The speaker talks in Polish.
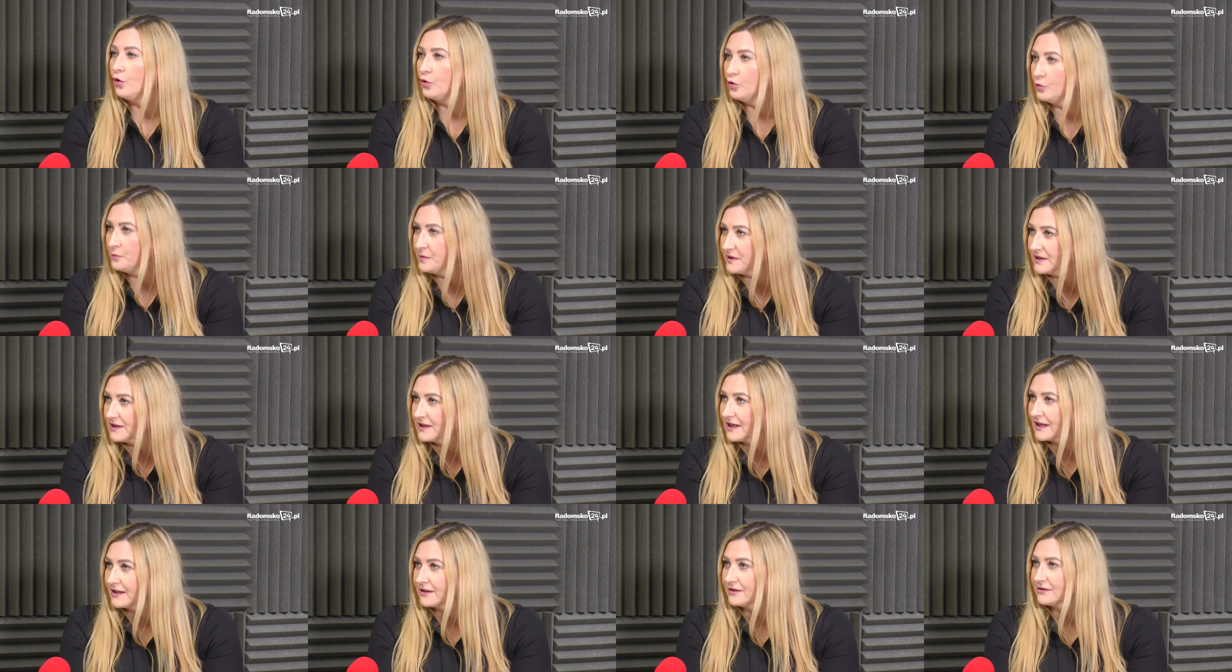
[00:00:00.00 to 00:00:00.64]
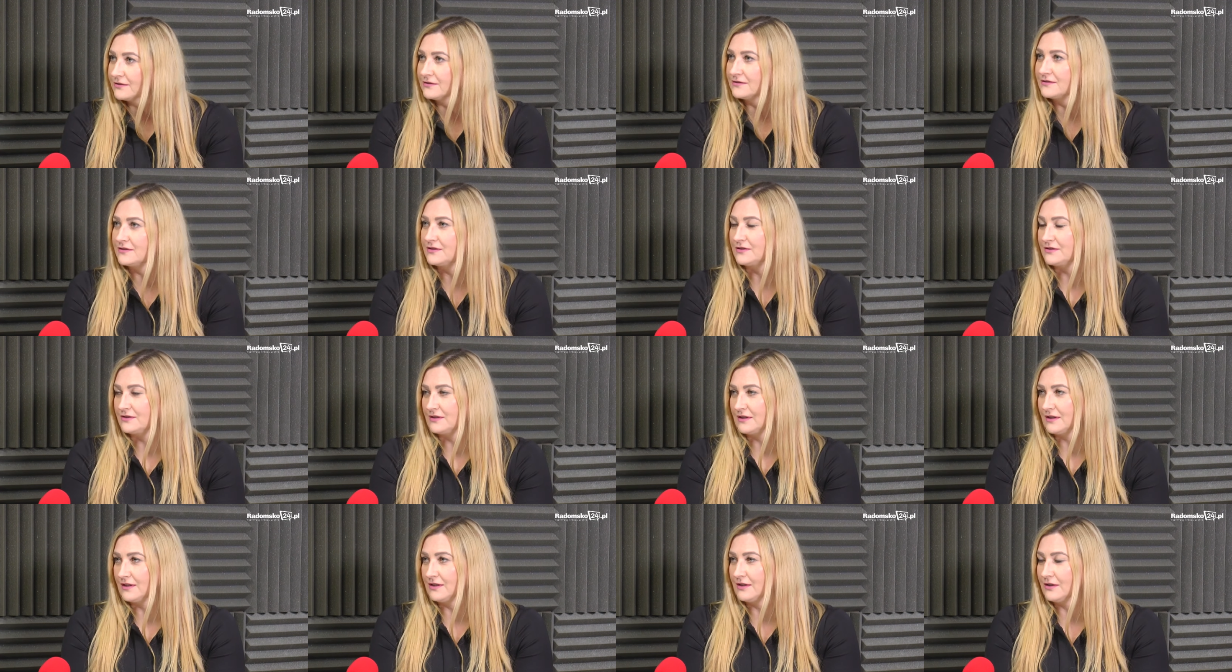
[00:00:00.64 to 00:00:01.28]
Ubiegając
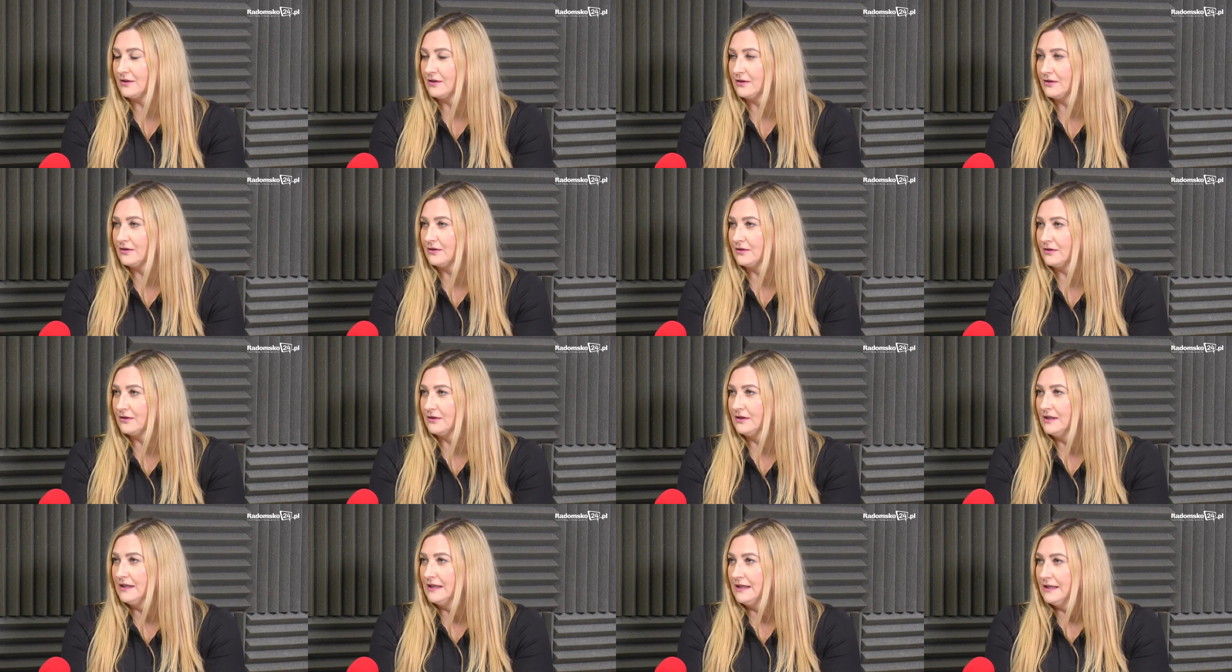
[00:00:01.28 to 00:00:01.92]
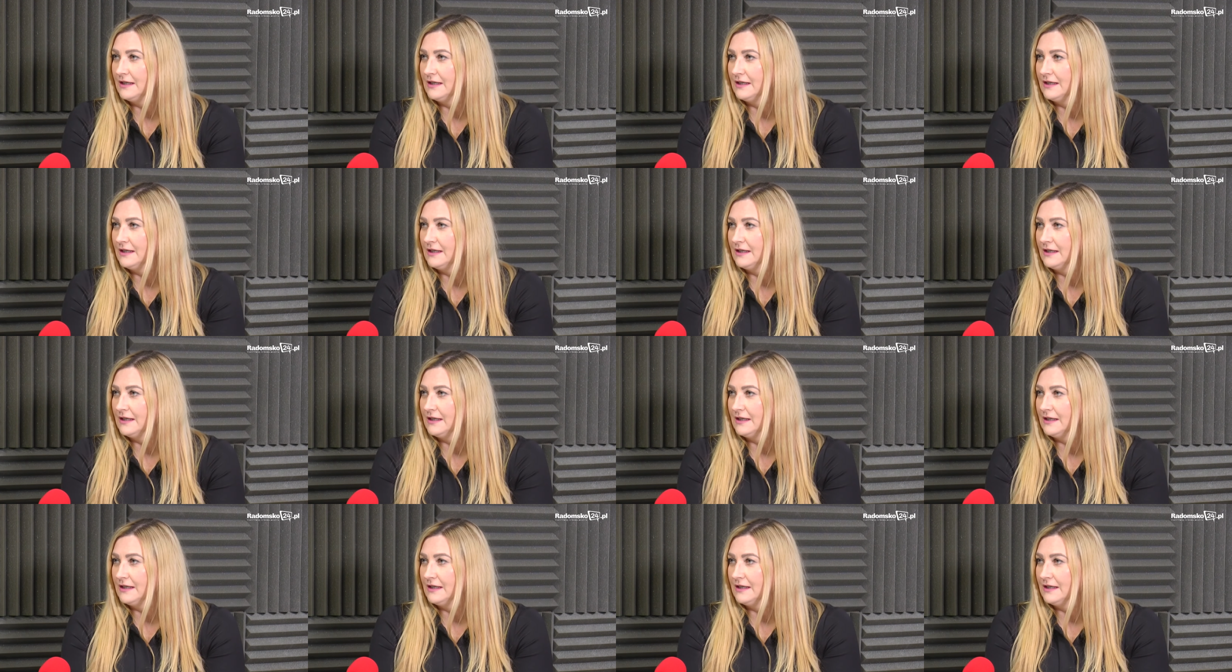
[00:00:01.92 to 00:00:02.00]
się o